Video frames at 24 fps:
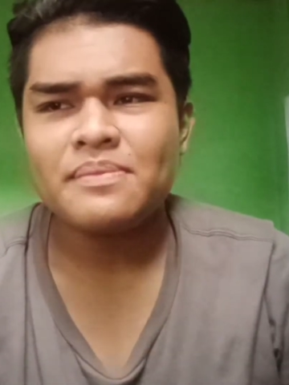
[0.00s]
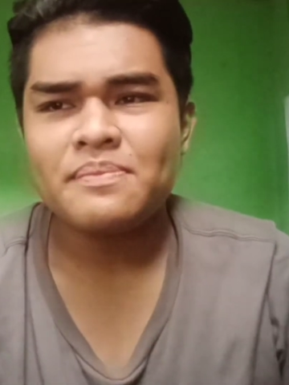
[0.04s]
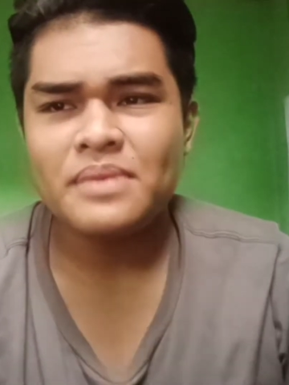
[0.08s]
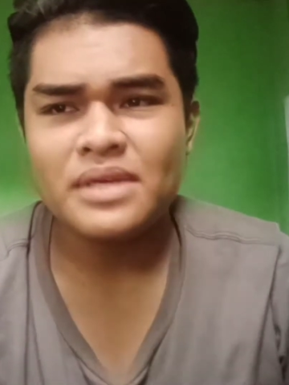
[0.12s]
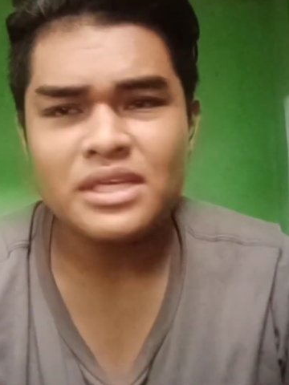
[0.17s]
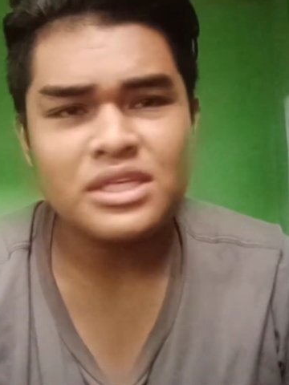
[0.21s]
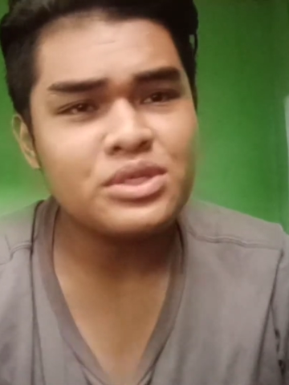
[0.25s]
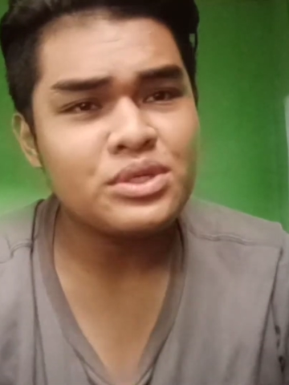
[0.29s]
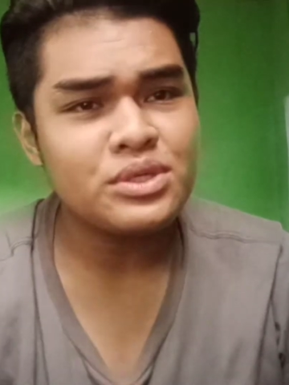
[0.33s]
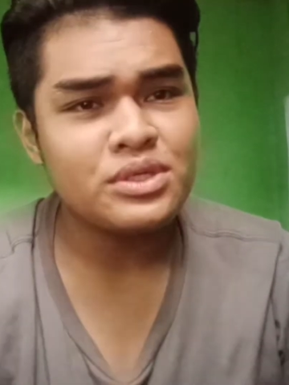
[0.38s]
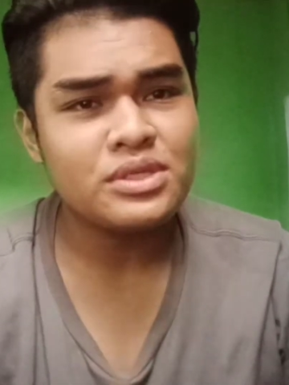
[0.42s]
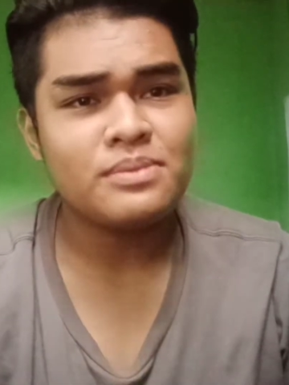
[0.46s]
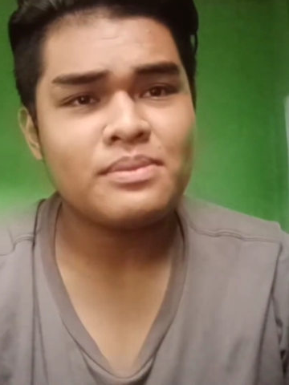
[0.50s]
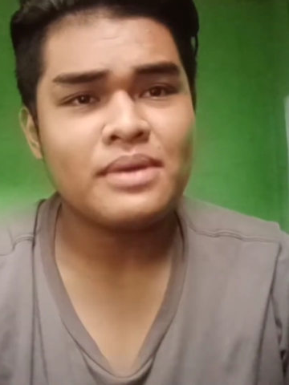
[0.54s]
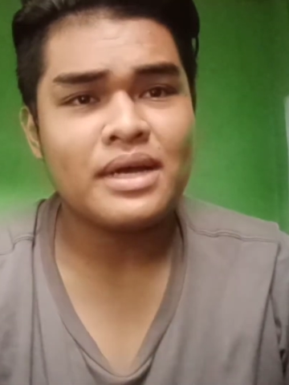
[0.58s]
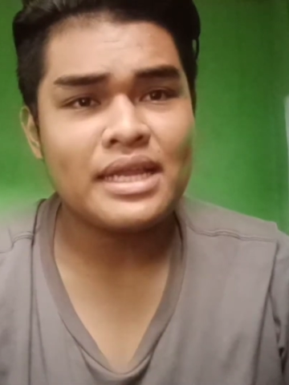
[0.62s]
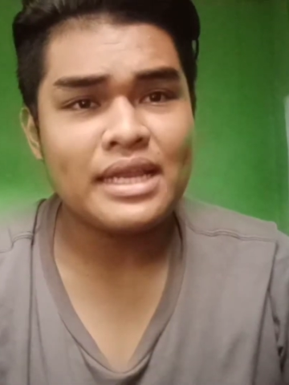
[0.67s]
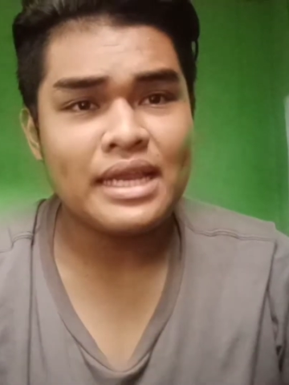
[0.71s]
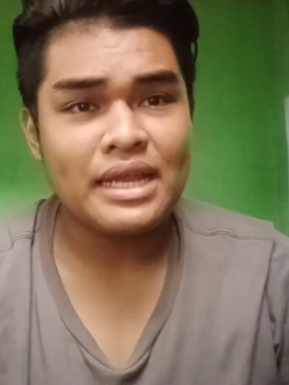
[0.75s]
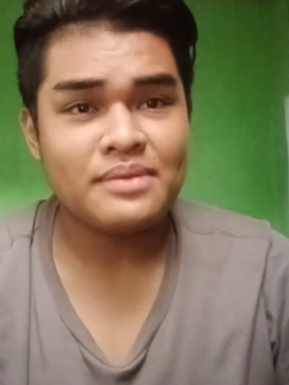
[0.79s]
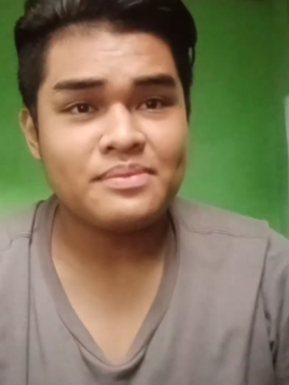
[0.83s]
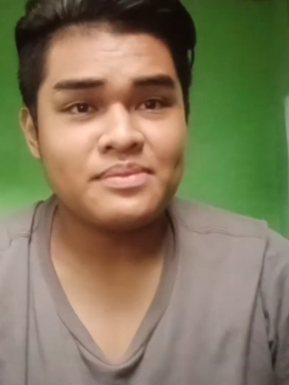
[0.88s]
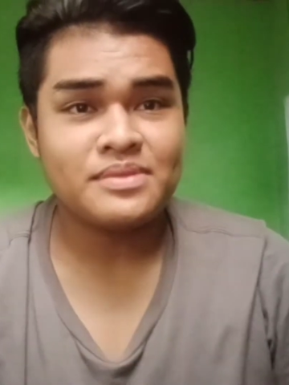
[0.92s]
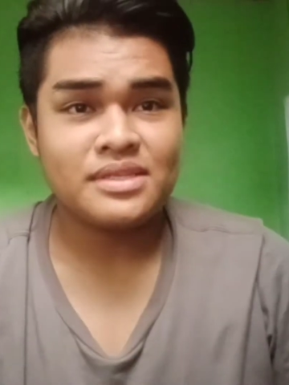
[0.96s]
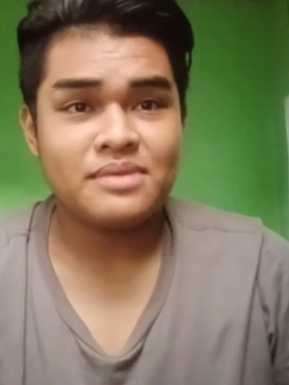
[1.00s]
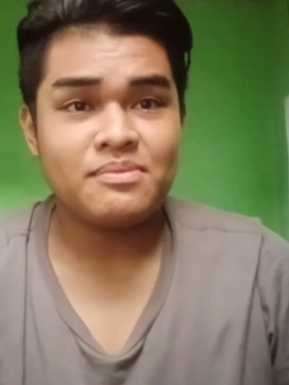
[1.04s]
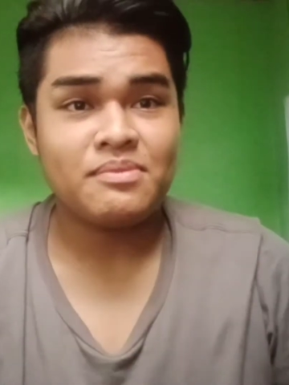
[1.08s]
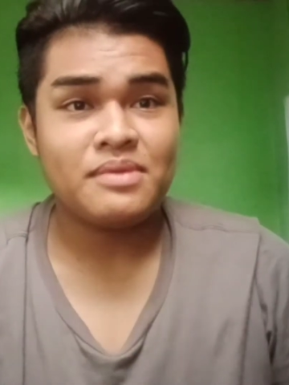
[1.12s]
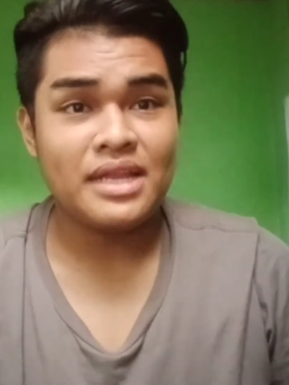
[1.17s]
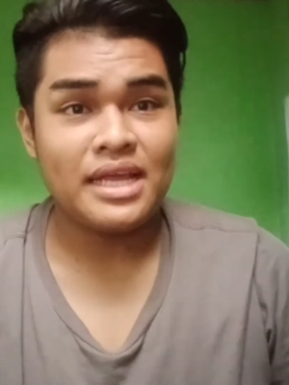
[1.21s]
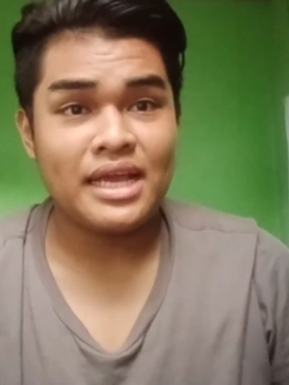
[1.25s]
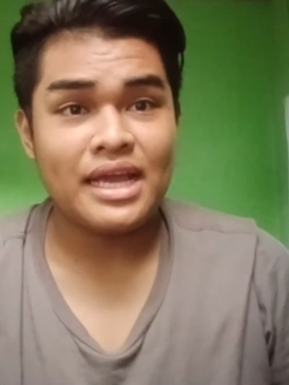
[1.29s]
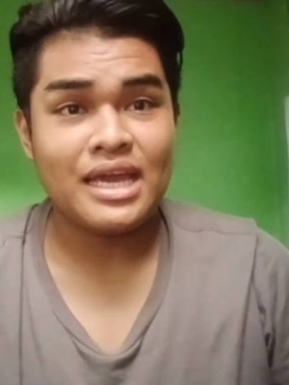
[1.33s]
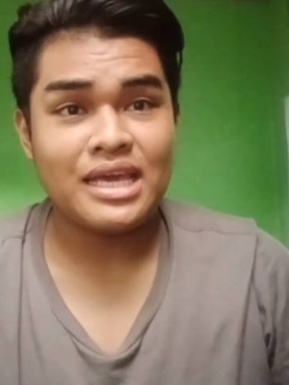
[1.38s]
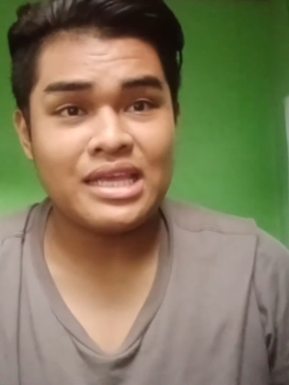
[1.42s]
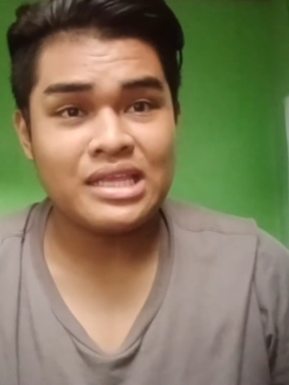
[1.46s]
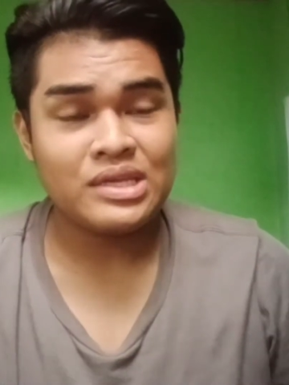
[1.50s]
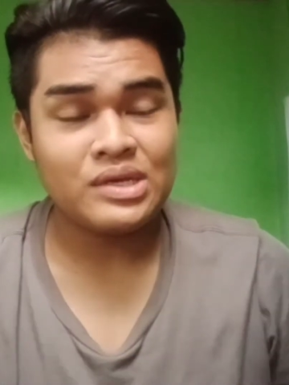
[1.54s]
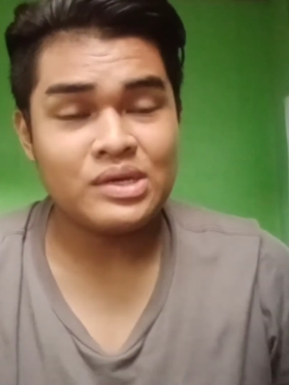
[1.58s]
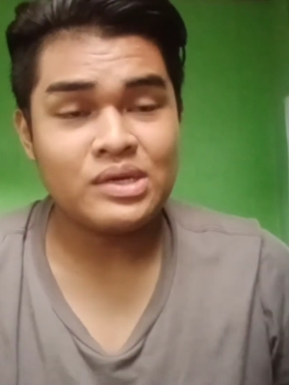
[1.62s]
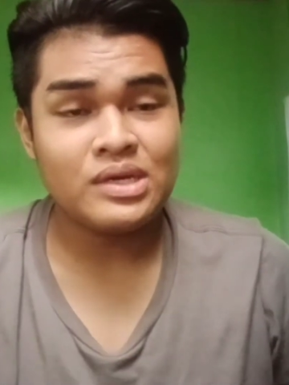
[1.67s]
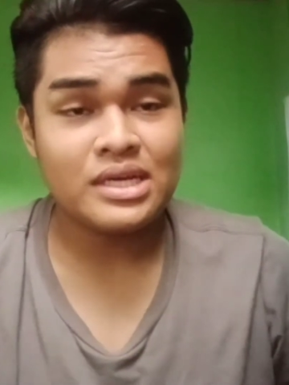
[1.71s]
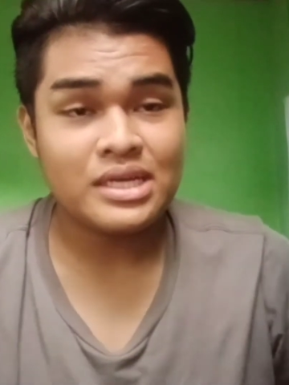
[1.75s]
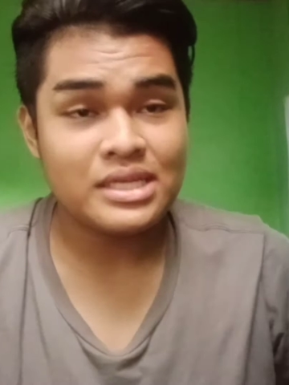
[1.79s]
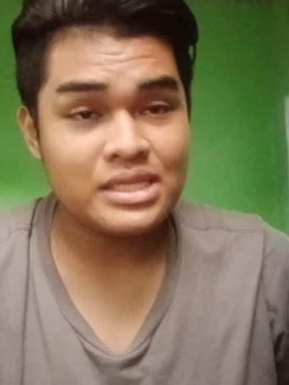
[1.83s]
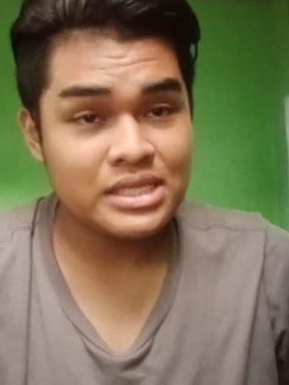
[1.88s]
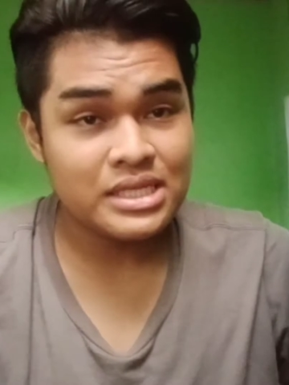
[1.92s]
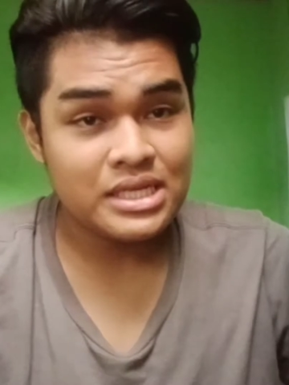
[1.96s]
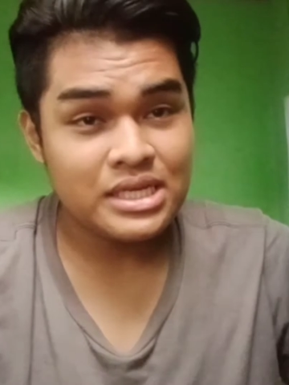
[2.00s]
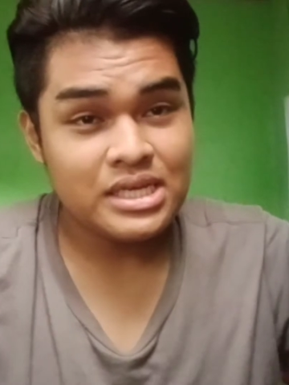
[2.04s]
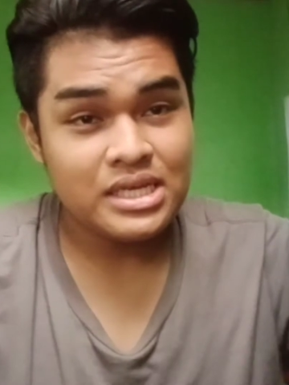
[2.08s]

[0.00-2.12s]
pictures, mga names na binigay nyo at